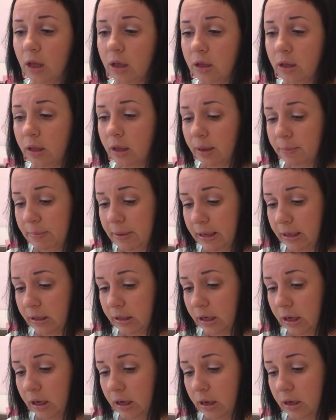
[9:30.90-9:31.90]

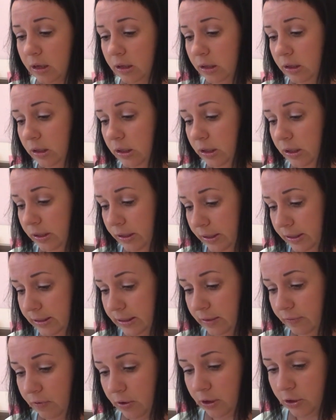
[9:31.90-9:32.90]
эндометрия, и
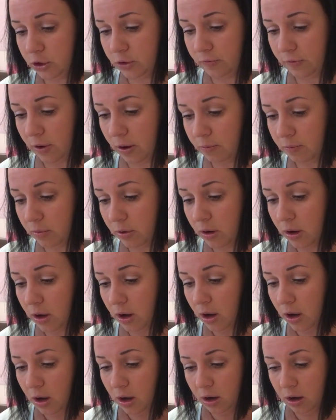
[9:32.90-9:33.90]
если врач вам
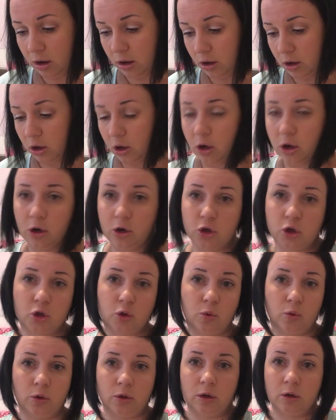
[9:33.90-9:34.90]
а,
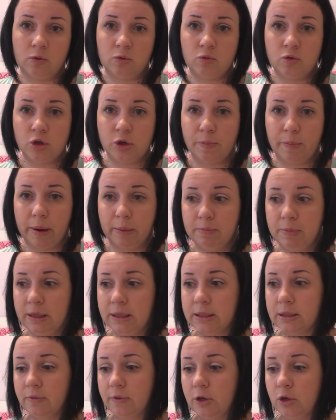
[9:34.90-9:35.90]
что-то уже
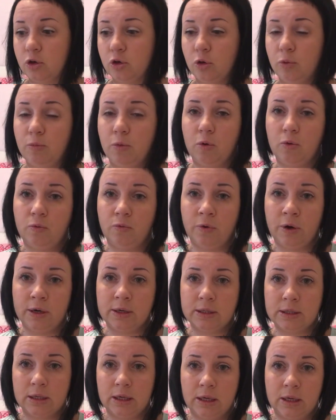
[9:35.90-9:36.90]
прописывает, чтобы у
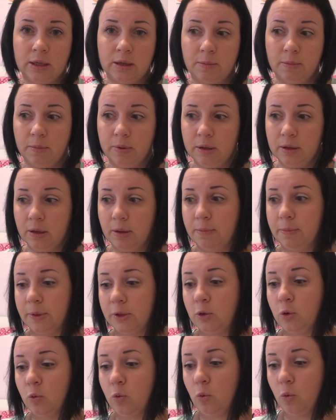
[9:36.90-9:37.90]
вас это было
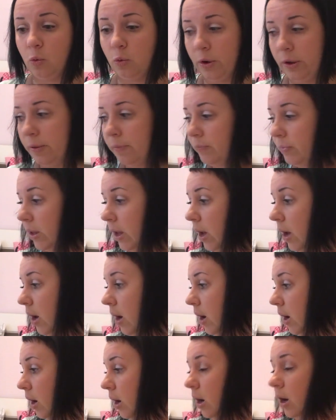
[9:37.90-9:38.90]
под рукой.
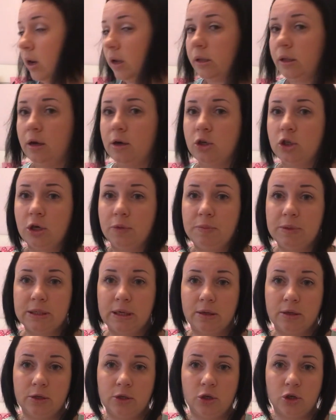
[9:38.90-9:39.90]
А, также
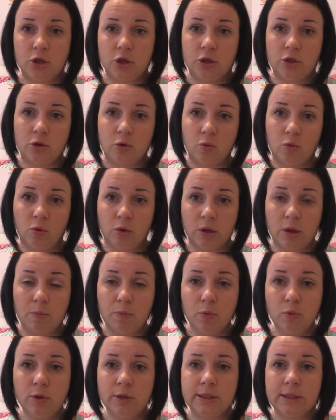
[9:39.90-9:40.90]
обязательно держите руку на
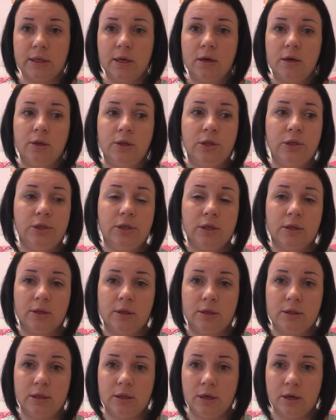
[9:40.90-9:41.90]
пульсе, не
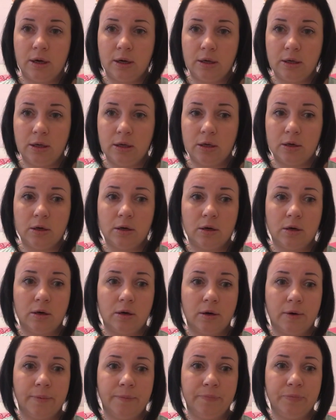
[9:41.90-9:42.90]
делайте никаких
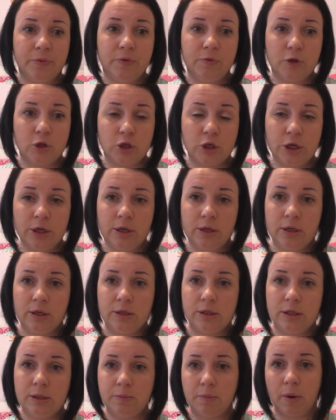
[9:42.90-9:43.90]
а,
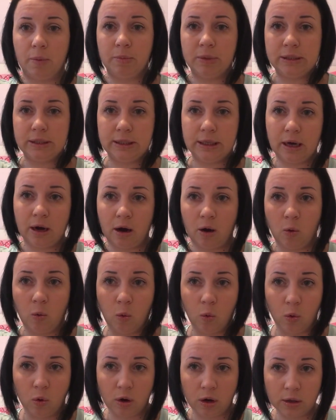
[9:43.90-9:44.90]
движений типа мытья
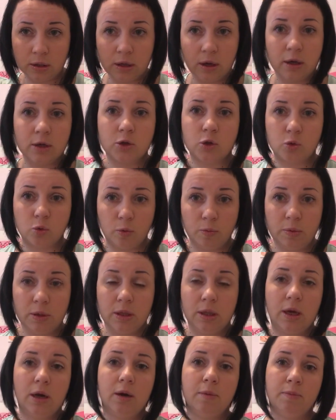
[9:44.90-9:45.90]
окон,
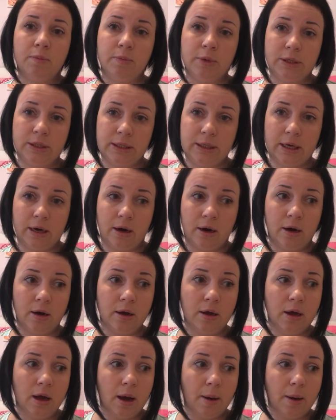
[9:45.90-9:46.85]
особенно мытья